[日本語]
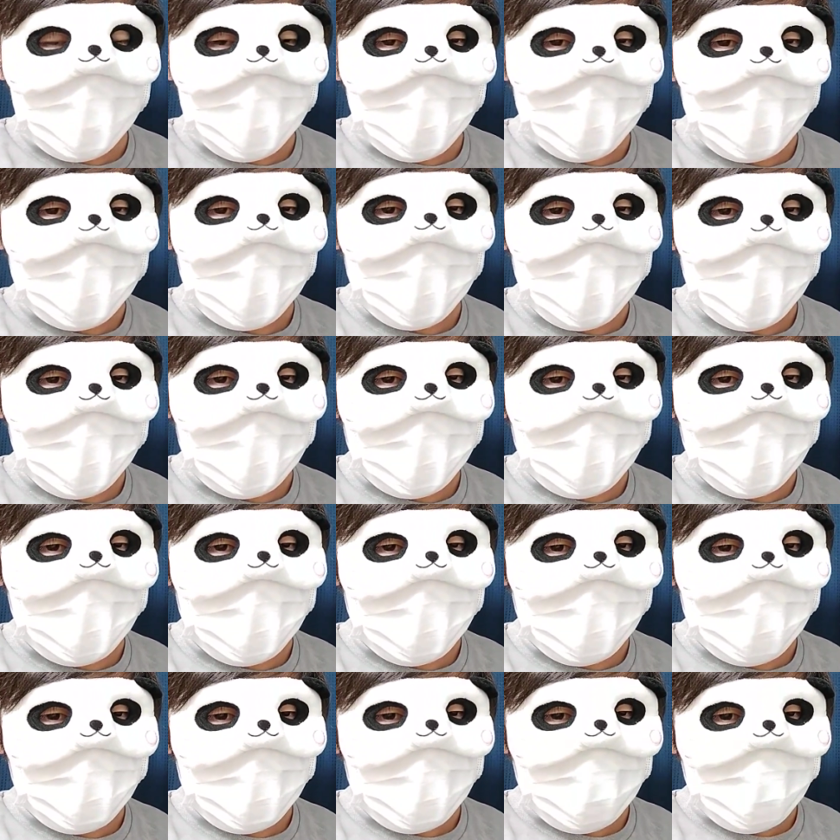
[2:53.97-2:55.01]

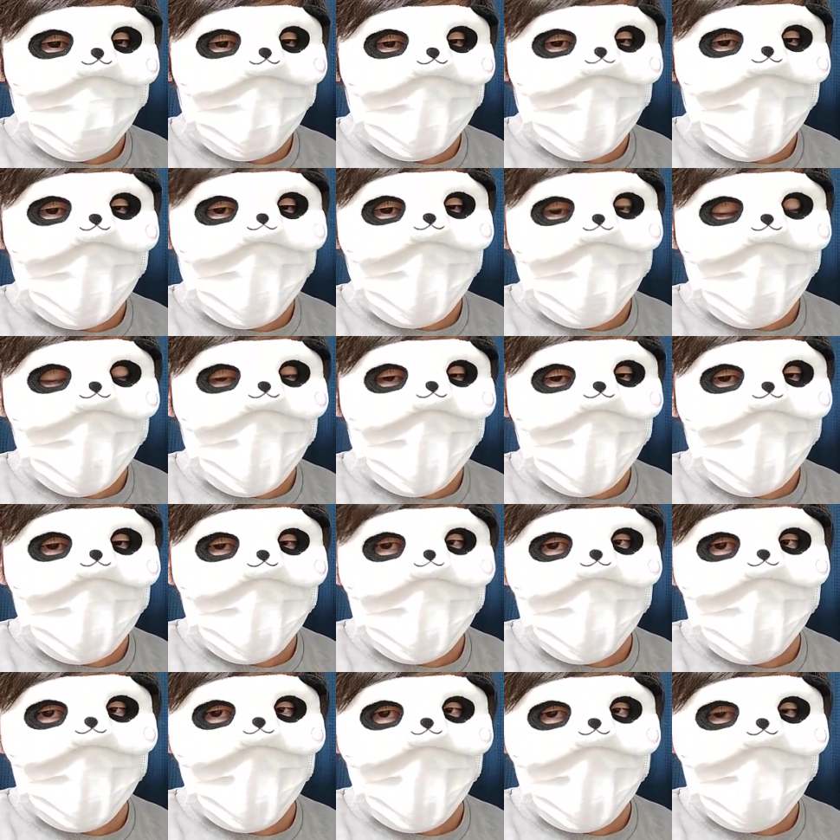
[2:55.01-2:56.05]
えー、なんか周り
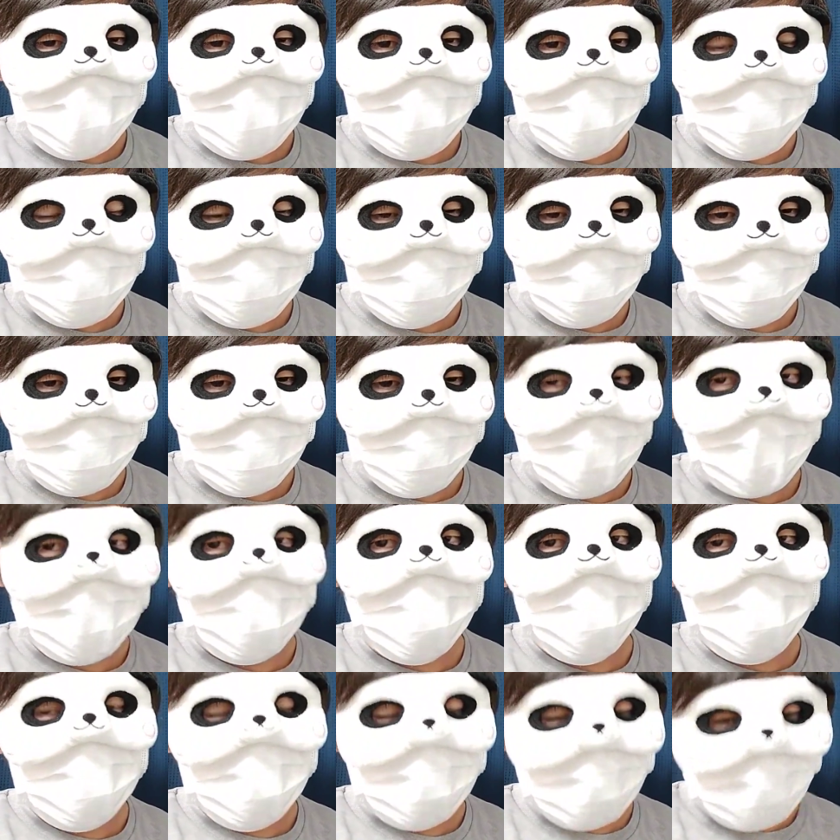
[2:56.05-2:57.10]
にね、まあ、
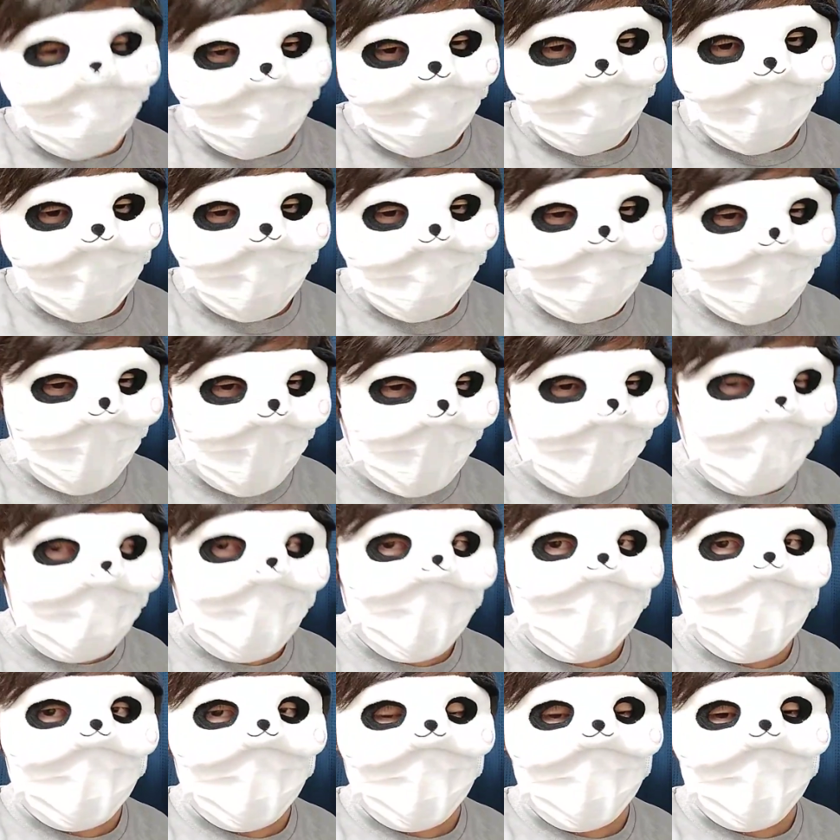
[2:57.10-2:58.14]
東京特に一番安
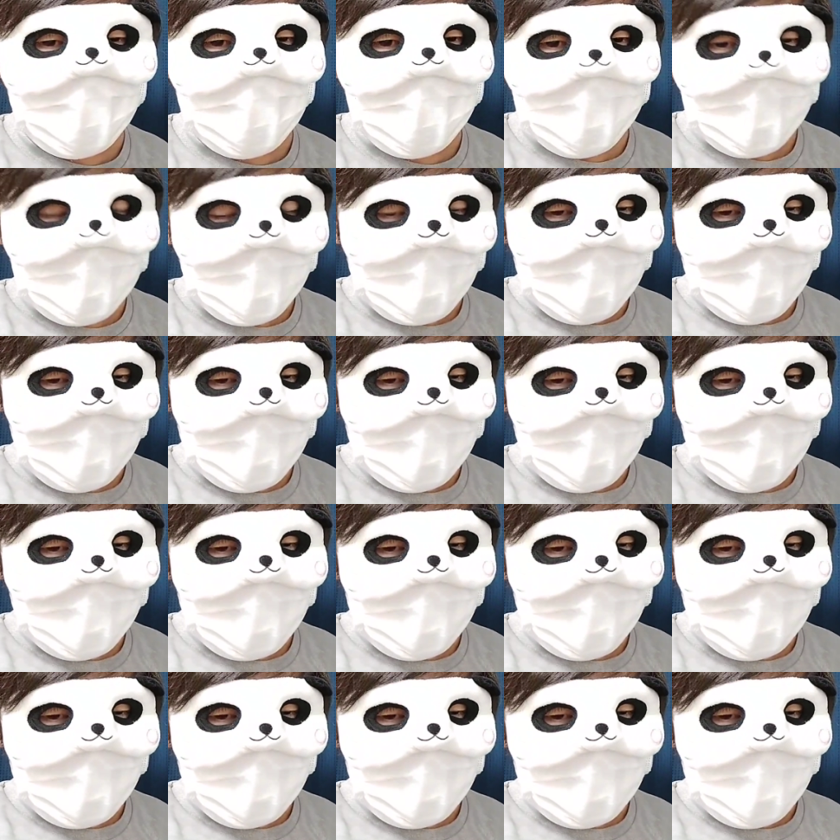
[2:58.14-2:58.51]
全で、